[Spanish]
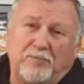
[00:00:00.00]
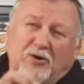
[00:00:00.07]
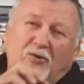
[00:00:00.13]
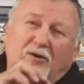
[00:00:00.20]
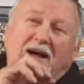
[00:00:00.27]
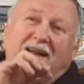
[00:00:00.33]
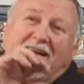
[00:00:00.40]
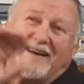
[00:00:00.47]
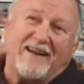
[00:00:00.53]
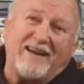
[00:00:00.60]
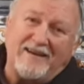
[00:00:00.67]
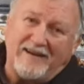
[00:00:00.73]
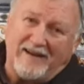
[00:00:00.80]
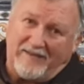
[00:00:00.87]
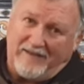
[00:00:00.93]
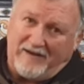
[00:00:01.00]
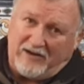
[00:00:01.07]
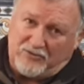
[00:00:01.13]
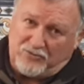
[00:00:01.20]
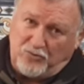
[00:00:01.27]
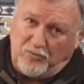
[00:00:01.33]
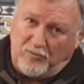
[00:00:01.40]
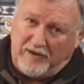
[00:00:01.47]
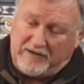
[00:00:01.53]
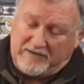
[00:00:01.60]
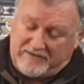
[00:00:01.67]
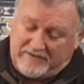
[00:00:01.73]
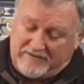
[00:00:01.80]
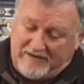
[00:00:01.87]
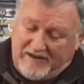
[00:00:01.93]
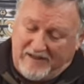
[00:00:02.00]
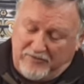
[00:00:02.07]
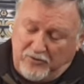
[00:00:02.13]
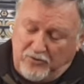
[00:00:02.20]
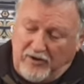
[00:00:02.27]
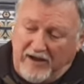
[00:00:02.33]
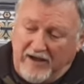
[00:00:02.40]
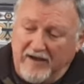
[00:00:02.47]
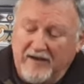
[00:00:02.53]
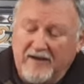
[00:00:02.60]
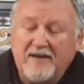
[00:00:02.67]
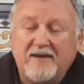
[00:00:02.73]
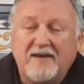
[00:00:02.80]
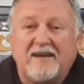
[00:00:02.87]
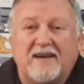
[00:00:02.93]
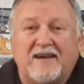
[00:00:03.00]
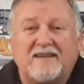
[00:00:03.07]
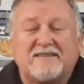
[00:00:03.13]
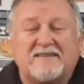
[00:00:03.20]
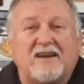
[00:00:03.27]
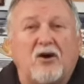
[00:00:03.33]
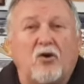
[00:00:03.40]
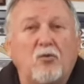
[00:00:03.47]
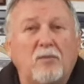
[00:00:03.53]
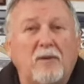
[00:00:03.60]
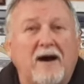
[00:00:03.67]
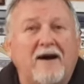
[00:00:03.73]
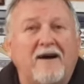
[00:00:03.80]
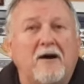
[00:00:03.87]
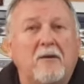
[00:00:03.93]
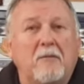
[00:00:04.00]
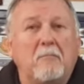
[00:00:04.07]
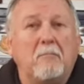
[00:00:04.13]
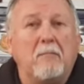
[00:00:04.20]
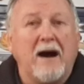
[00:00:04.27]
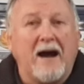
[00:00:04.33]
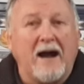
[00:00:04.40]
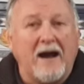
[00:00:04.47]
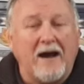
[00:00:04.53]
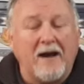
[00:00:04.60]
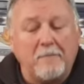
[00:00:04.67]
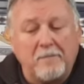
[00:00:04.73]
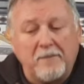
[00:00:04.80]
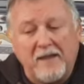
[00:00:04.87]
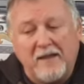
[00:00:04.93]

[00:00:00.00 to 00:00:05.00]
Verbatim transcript: pero la reina de las uvas de la zona es la uva vaga.